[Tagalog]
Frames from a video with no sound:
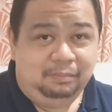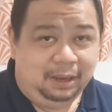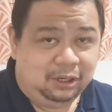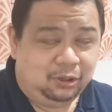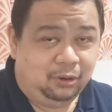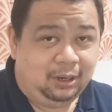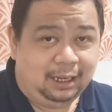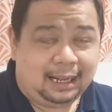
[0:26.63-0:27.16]

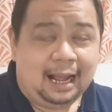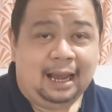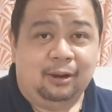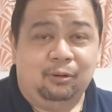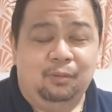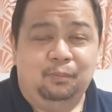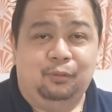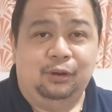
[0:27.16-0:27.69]
medyo
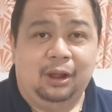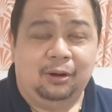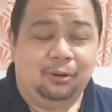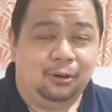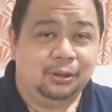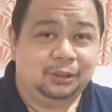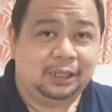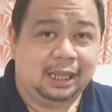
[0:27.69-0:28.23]
nagkakaroon po ng
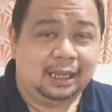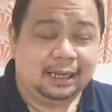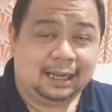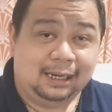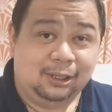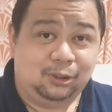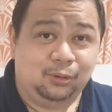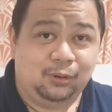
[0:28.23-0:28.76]
konting
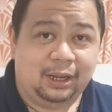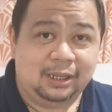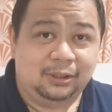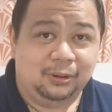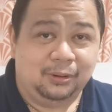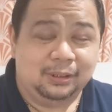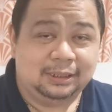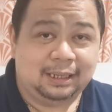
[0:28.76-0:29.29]
kalituhan
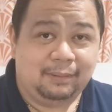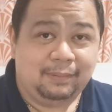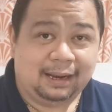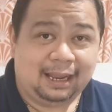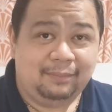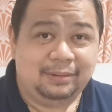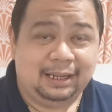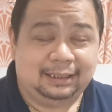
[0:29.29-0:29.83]
doon sa
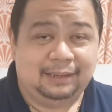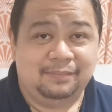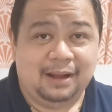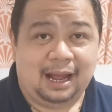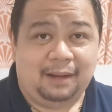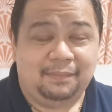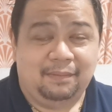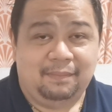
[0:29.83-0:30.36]
marami nating
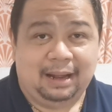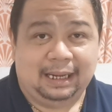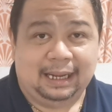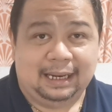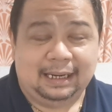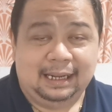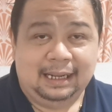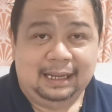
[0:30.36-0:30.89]
mga
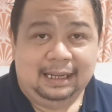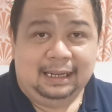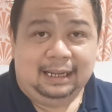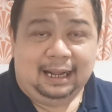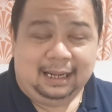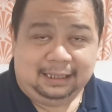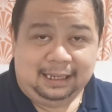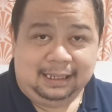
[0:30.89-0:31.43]
kababayan
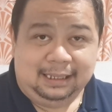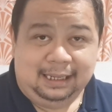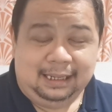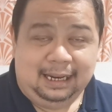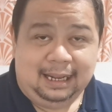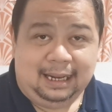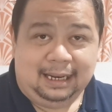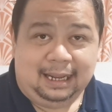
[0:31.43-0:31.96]
at hindi
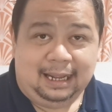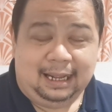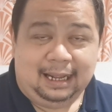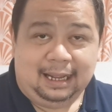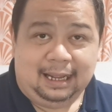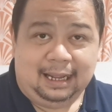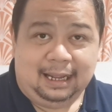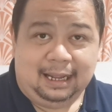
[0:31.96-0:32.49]
nila na,
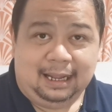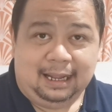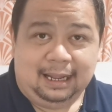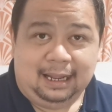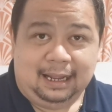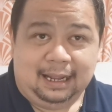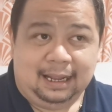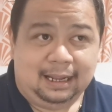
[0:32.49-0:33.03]

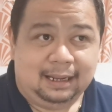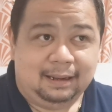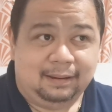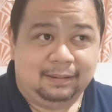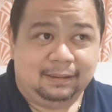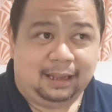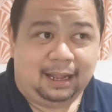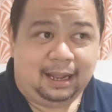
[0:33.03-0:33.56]

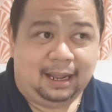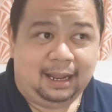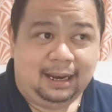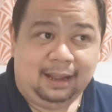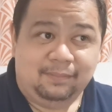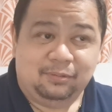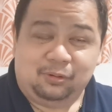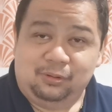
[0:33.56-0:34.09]
na
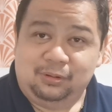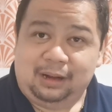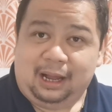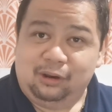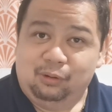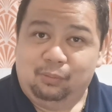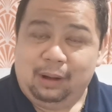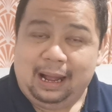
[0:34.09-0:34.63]
alam kung
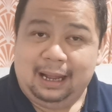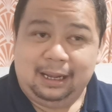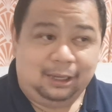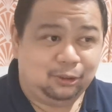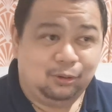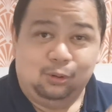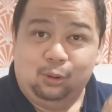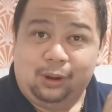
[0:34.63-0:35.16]
ano ba
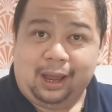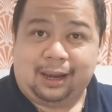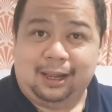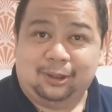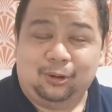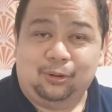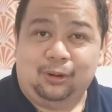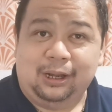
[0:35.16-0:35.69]
itong lugar
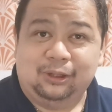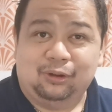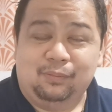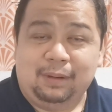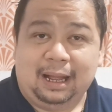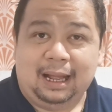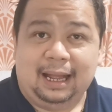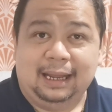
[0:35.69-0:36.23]
nito, kung ito
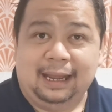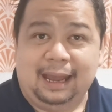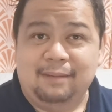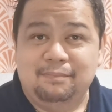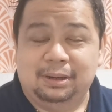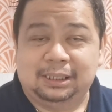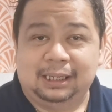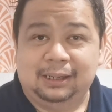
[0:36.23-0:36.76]
ba ay
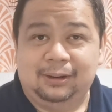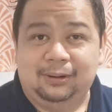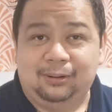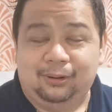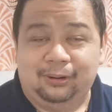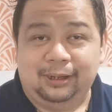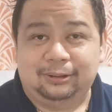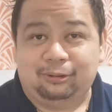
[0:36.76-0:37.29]
embassy
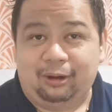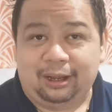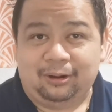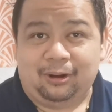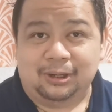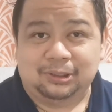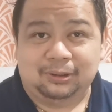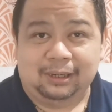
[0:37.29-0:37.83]
o ito ay
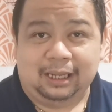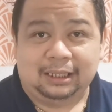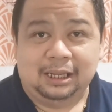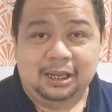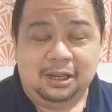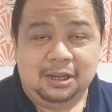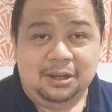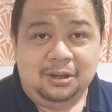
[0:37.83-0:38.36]
consulate.
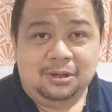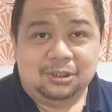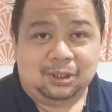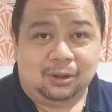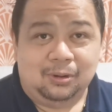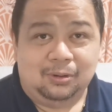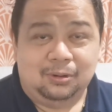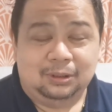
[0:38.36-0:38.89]

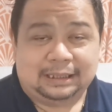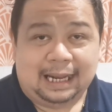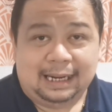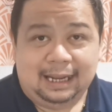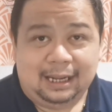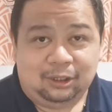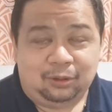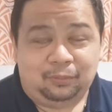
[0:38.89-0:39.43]
So
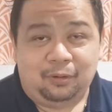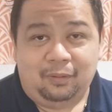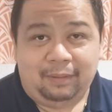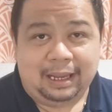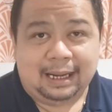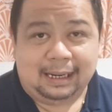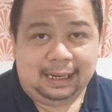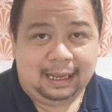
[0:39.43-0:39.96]
sana ito pong
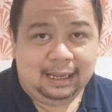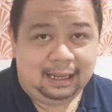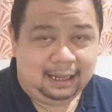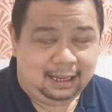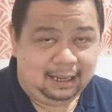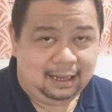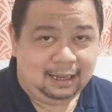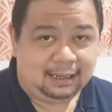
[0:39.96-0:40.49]
maikling
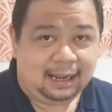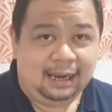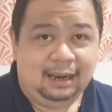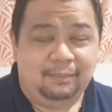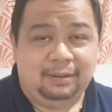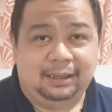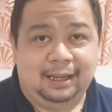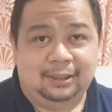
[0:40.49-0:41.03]
uh,
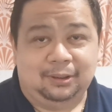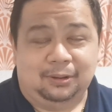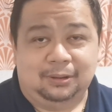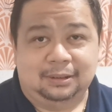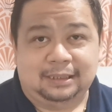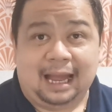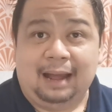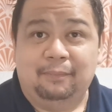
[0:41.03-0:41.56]
kaalaman na
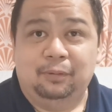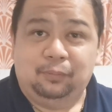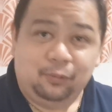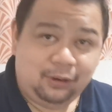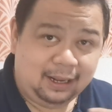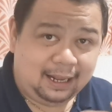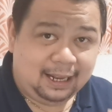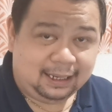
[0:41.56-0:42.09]
ito sa abot
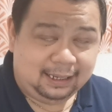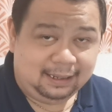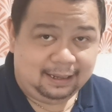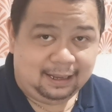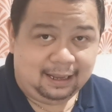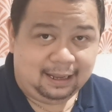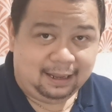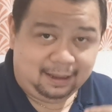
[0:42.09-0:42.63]
po ng
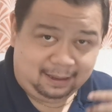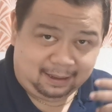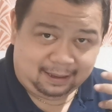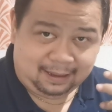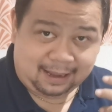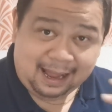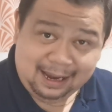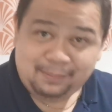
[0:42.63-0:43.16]
aking uh,
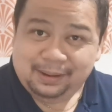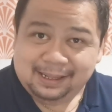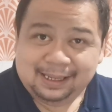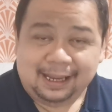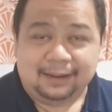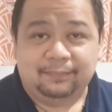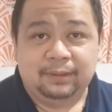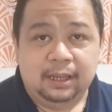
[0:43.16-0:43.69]
kaalaman
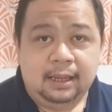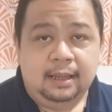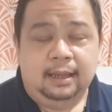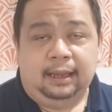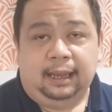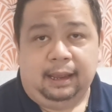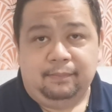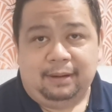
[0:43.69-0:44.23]
din
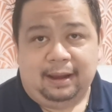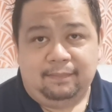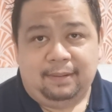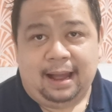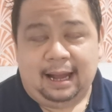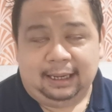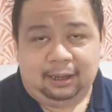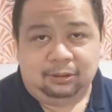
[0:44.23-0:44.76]
eh
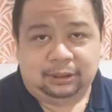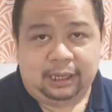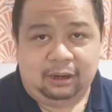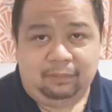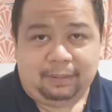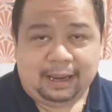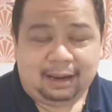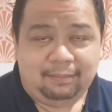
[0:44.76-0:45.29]
bahagi ko sa
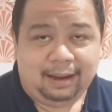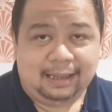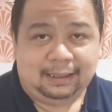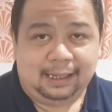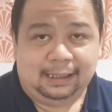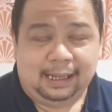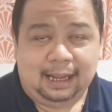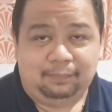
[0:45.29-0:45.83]
inyo para
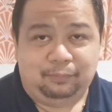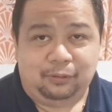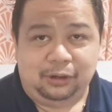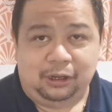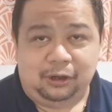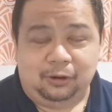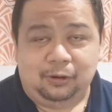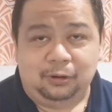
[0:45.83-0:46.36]
maintindihan po
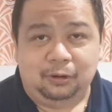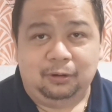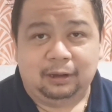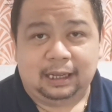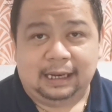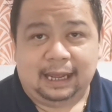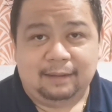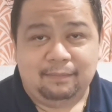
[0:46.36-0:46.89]
ninyo yung
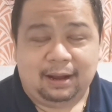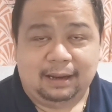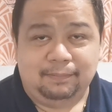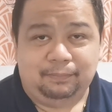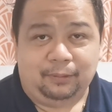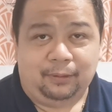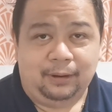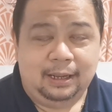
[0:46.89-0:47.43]

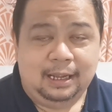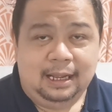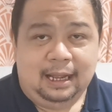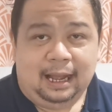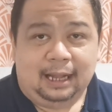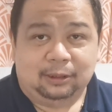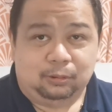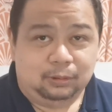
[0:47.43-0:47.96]
kinaibahan po
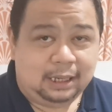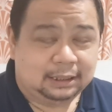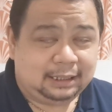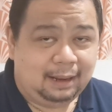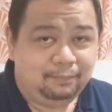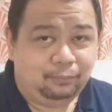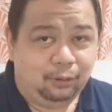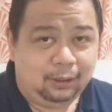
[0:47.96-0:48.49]
at kung
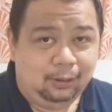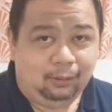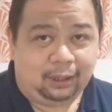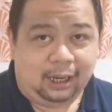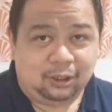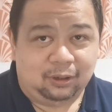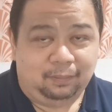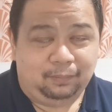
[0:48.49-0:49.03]
nasaan po yung
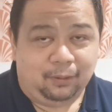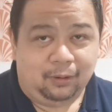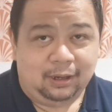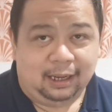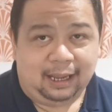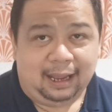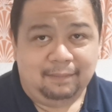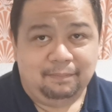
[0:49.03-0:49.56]
location po
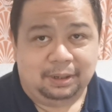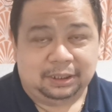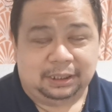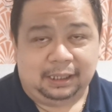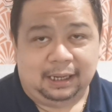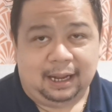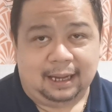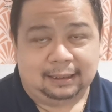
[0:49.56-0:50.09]
ng
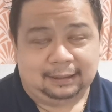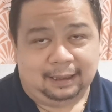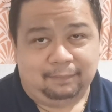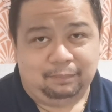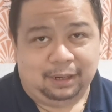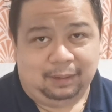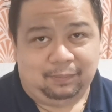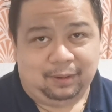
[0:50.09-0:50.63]
embassy at
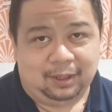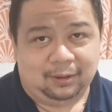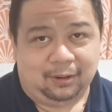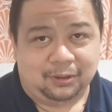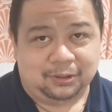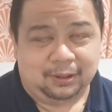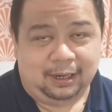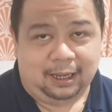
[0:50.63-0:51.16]
ng Philippine
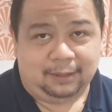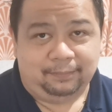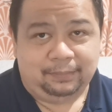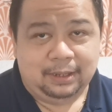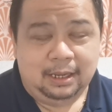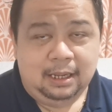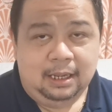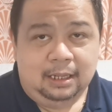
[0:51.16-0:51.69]
Consulate.
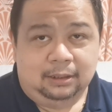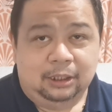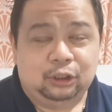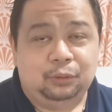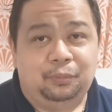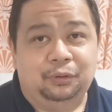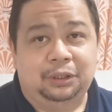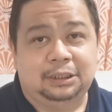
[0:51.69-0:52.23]

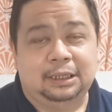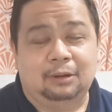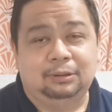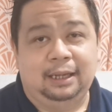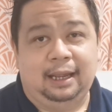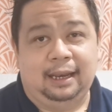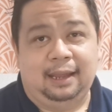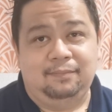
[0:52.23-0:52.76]
Dito po sa
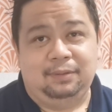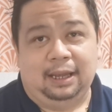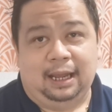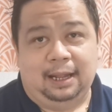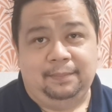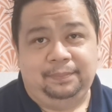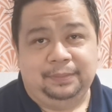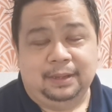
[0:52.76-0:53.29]
Saudi
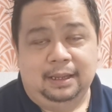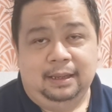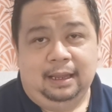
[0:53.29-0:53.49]
Arabia,